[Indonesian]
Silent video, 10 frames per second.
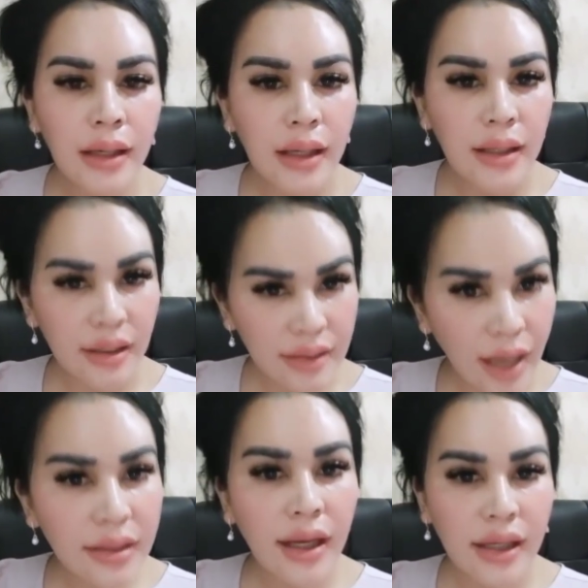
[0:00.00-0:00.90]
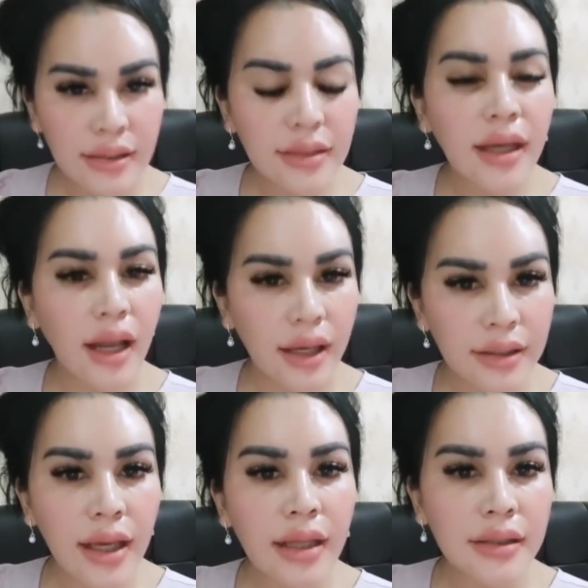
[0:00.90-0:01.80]
yang taat akan
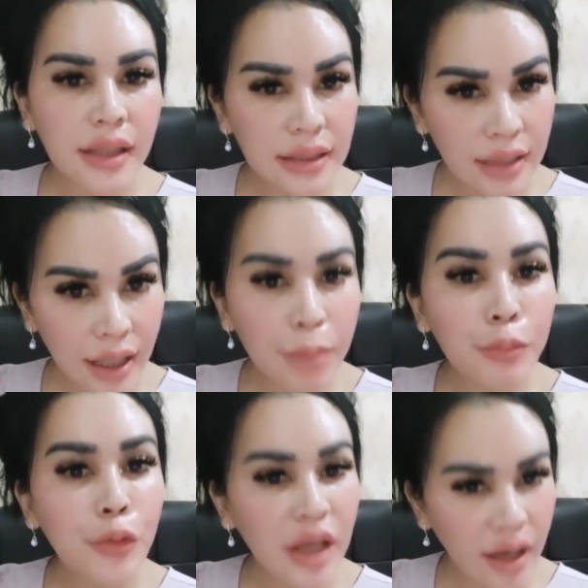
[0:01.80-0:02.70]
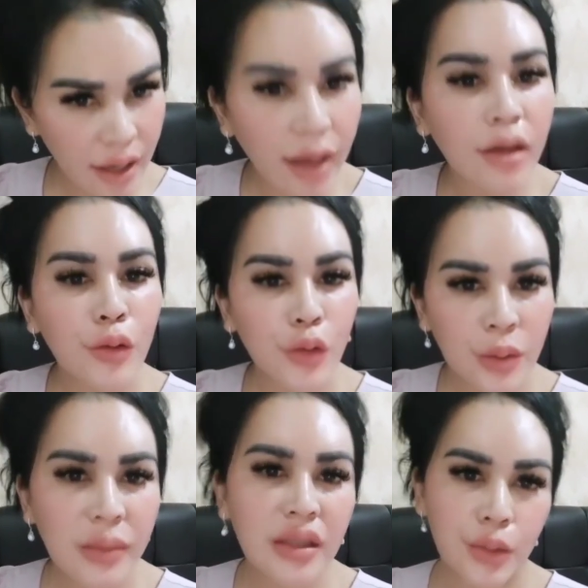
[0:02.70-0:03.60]
segalanya, jadi saya punya hak untuk
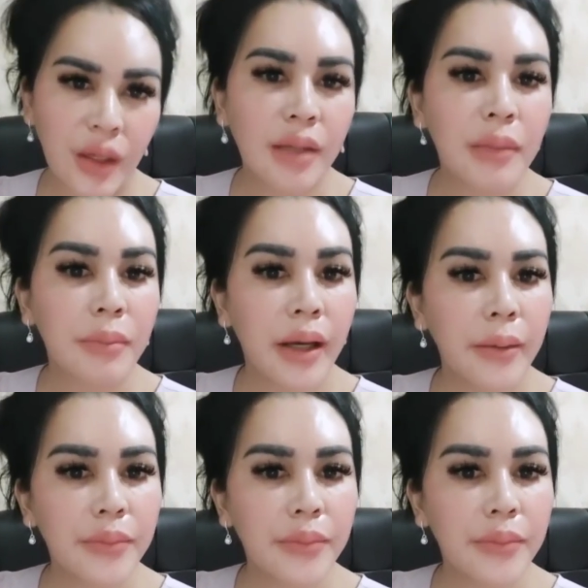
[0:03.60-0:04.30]
bersuara Bapak.